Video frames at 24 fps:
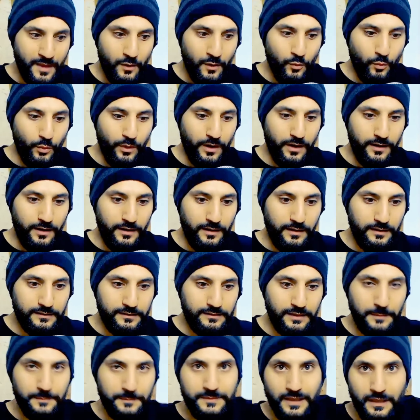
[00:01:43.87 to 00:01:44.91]

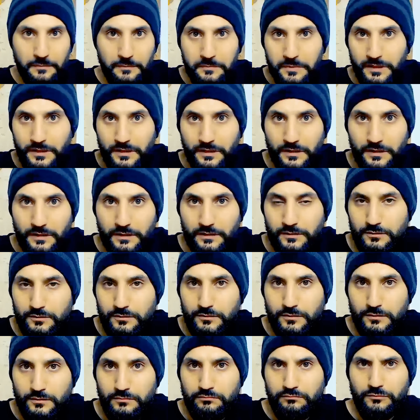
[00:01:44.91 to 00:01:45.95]
وتبدأ
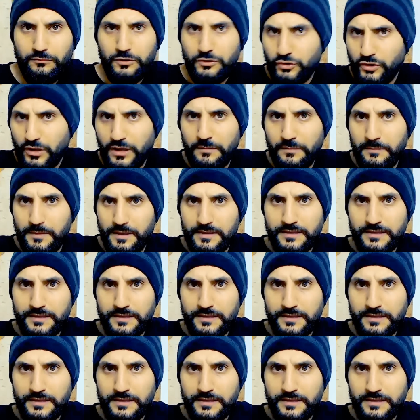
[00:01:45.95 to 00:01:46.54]
بجلب آه،